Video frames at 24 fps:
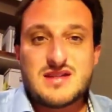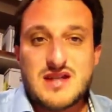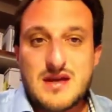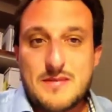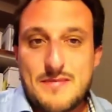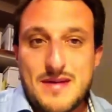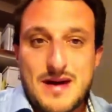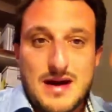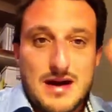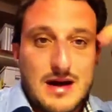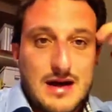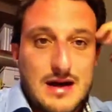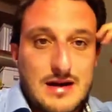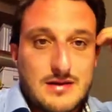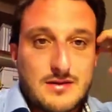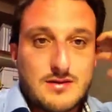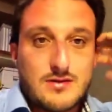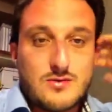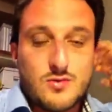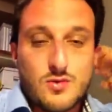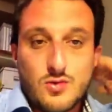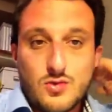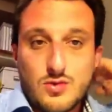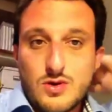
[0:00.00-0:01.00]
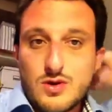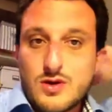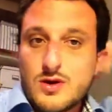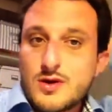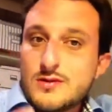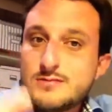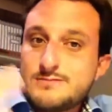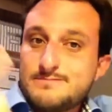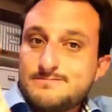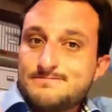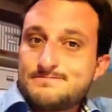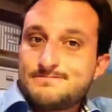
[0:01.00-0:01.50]
tienes que pagar
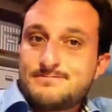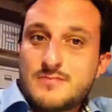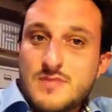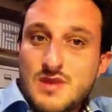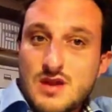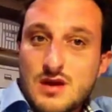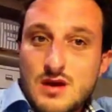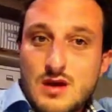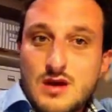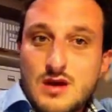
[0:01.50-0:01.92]
una